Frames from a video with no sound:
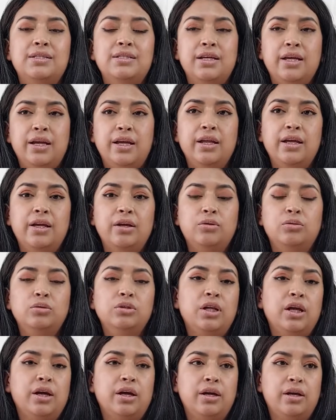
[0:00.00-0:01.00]
ser
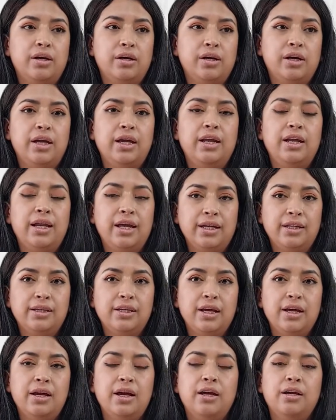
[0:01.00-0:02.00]
una
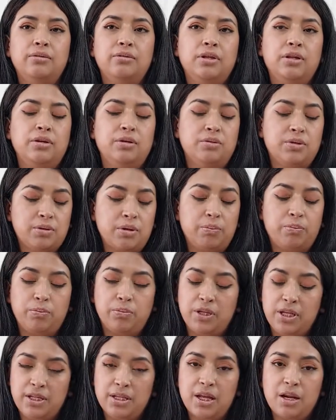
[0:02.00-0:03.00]
electa y
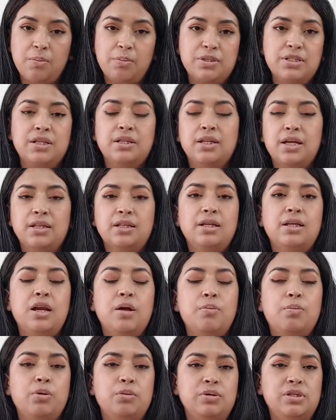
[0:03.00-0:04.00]
digna representante de
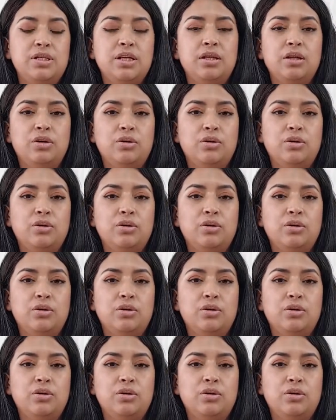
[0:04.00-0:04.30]
la provincia de